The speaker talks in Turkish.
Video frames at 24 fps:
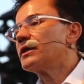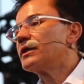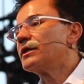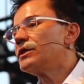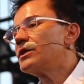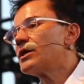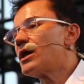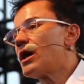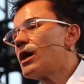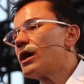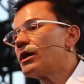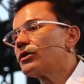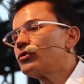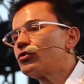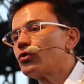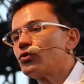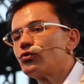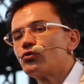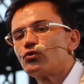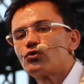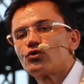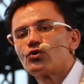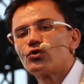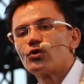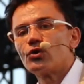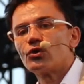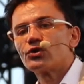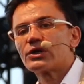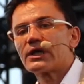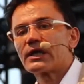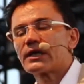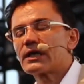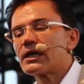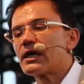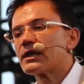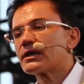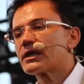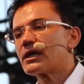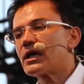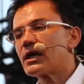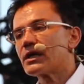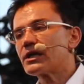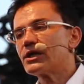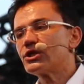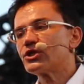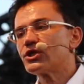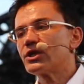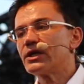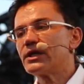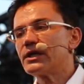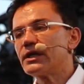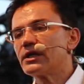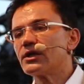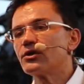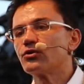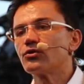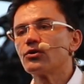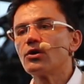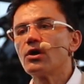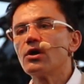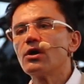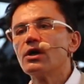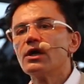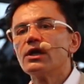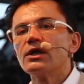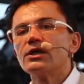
yağ dönüşüyor şeker. Karaciğere gidiyor.